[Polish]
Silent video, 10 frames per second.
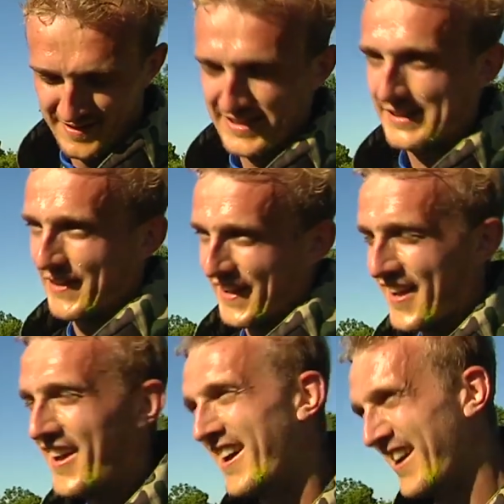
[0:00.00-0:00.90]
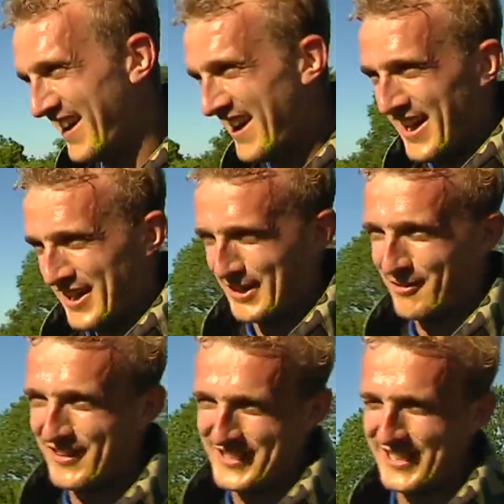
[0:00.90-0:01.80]
jest fajnie.
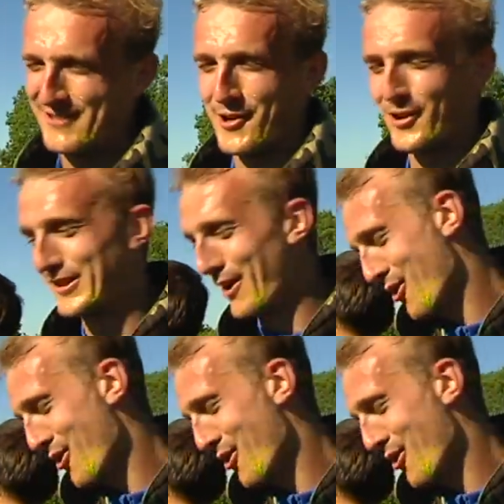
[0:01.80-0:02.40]
Tylko jeszcze jest gorąco.